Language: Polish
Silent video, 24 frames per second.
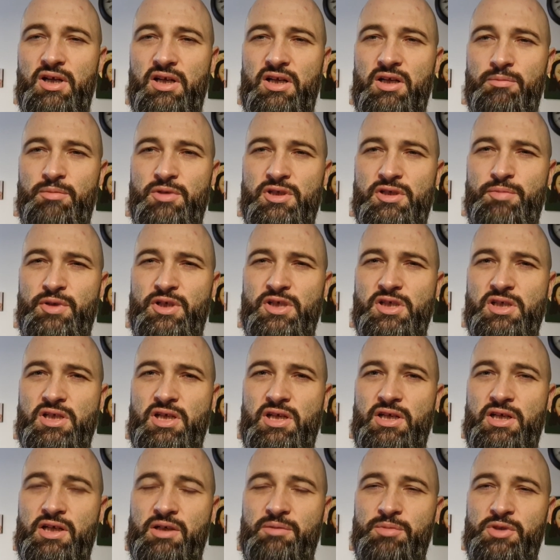
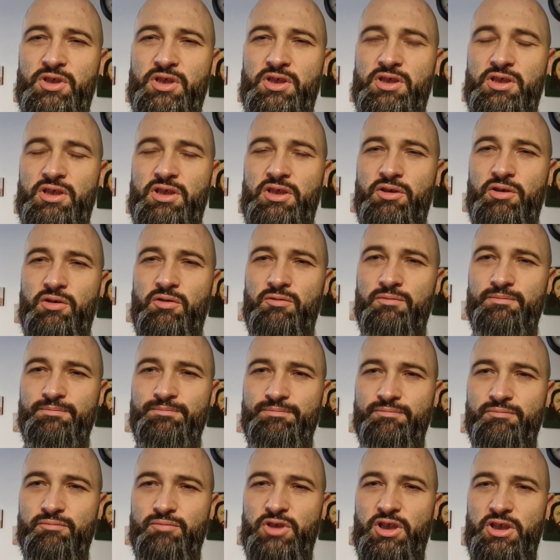niebezpieczna, jak przeżyli
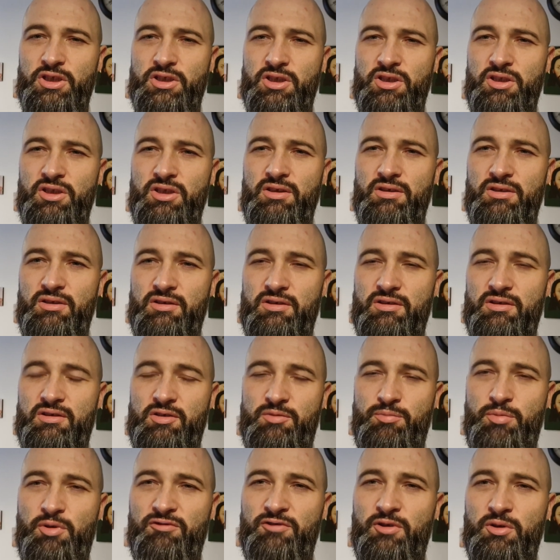ją, przeszli
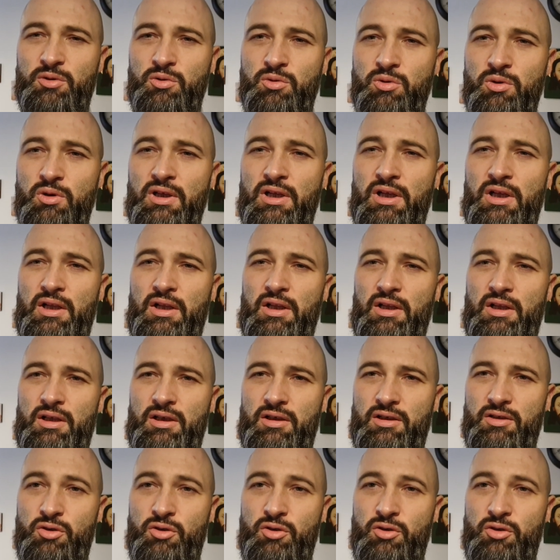z powodu e,